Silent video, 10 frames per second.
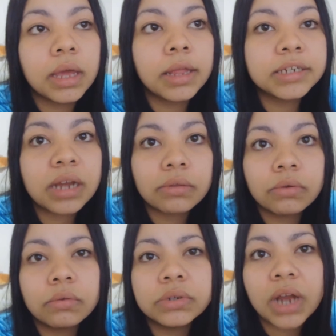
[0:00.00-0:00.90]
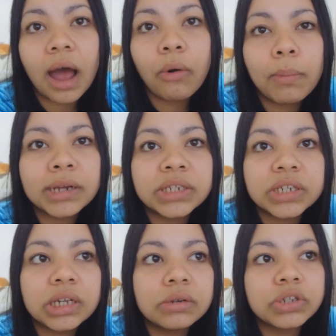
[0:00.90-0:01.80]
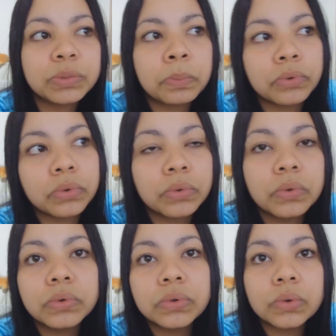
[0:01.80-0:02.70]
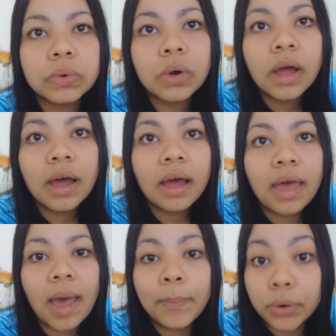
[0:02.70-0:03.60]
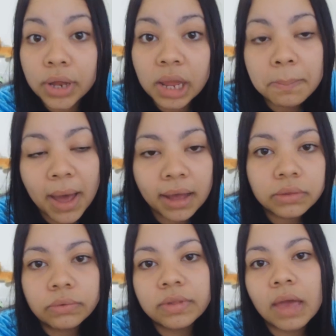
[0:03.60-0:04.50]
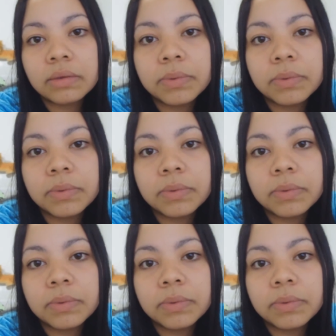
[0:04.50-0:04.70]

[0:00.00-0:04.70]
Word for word: E deixar tudo já arrumadinho, tipo, tudo é, programado, sabe?